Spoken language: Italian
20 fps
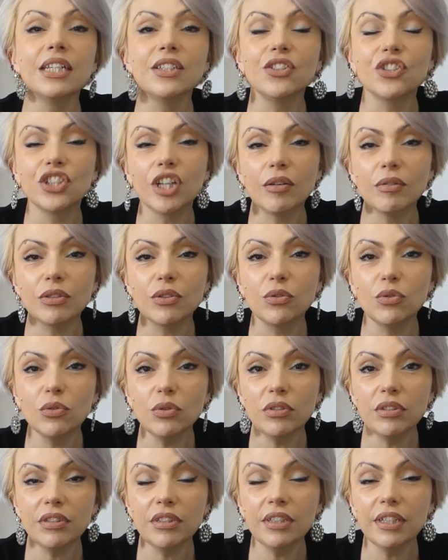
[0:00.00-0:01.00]
Ciao a
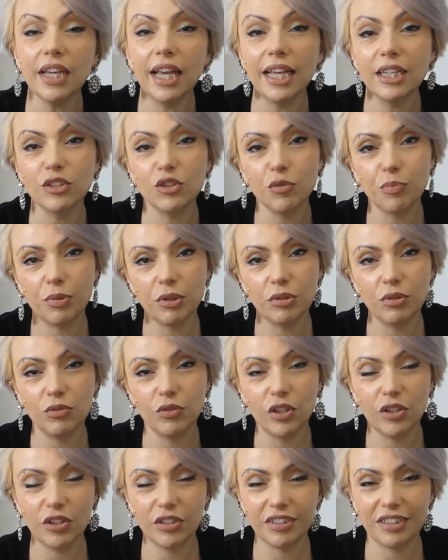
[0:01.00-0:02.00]
tutti e
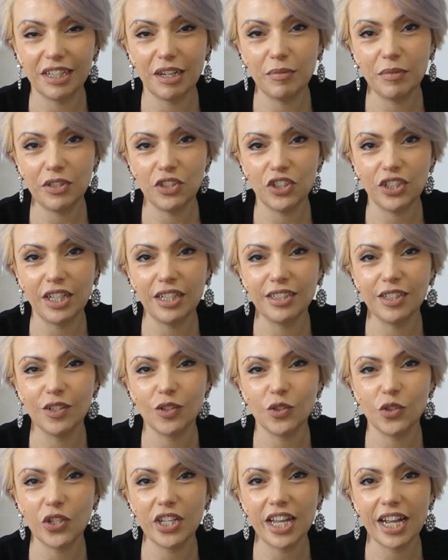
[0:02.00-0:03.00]
soprattutto ai nostri amici del
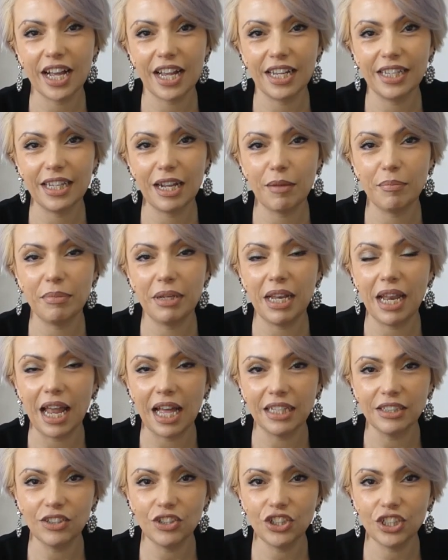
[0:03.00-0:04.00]
segno zodiacale della
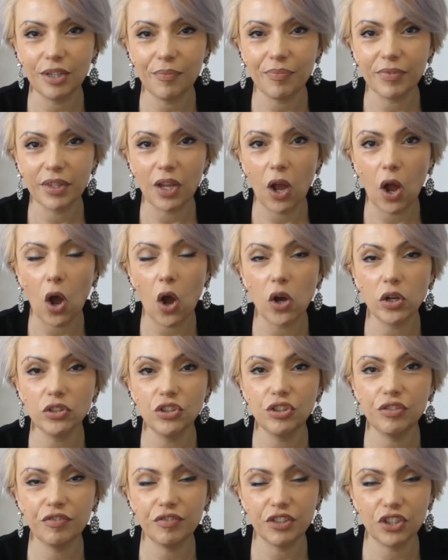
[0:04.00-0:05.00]
bilancia.
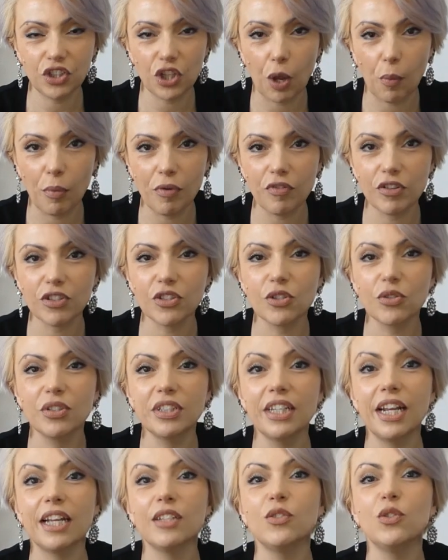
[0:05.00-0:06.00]
Oggi facciamo il vostro
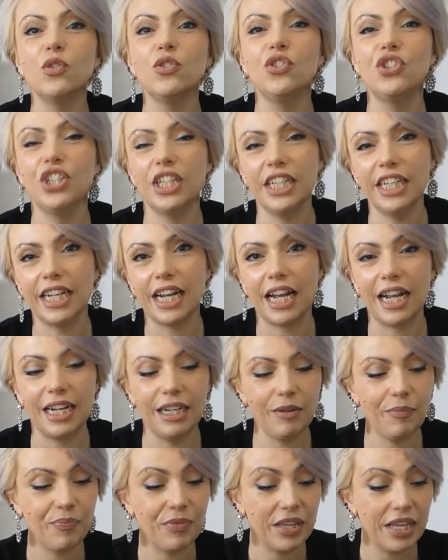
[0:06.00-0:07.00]
tiraggio
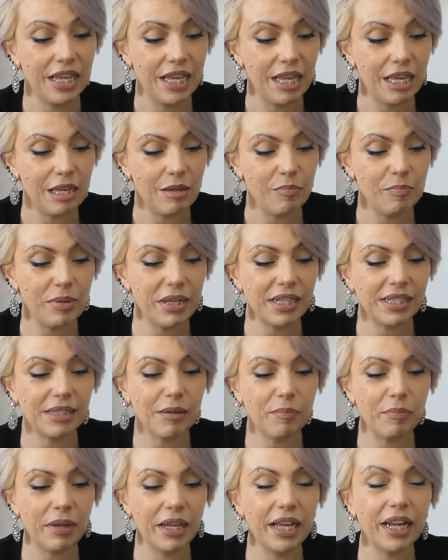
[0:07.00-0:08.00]
generale per
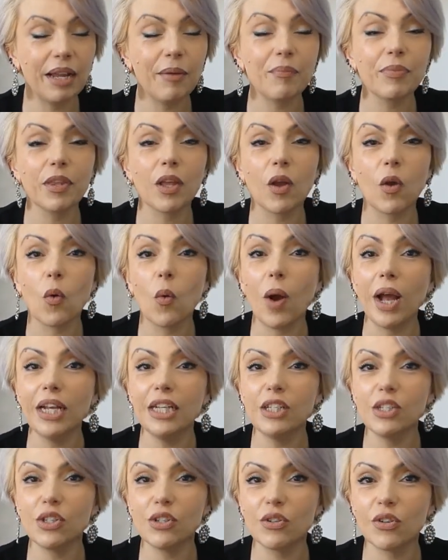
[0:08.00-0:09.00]
sapere
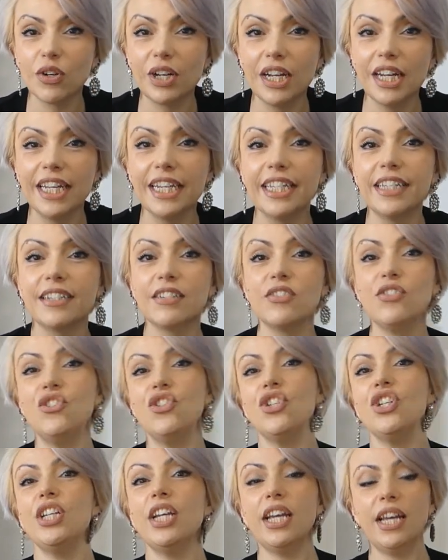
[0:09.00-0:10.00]
quali sono le
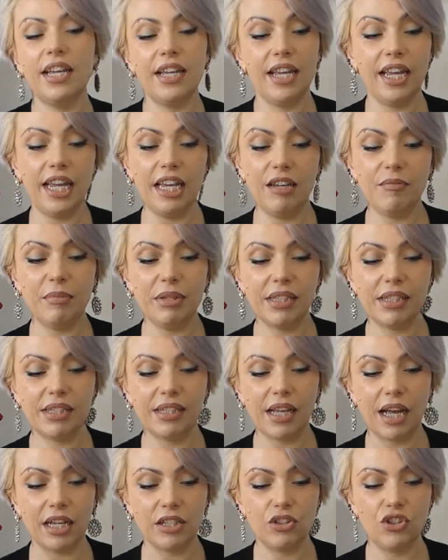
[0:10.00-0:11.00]
energie e i
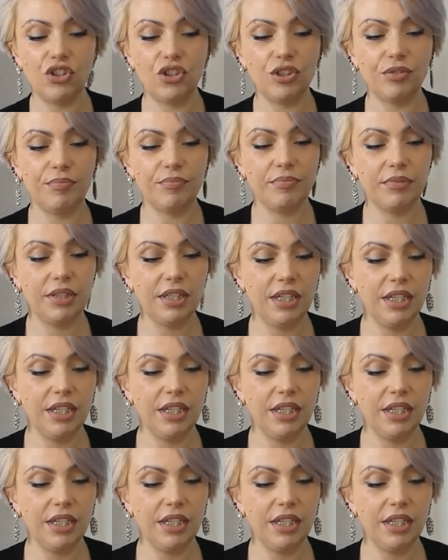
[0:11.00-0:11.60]
messaggi uh,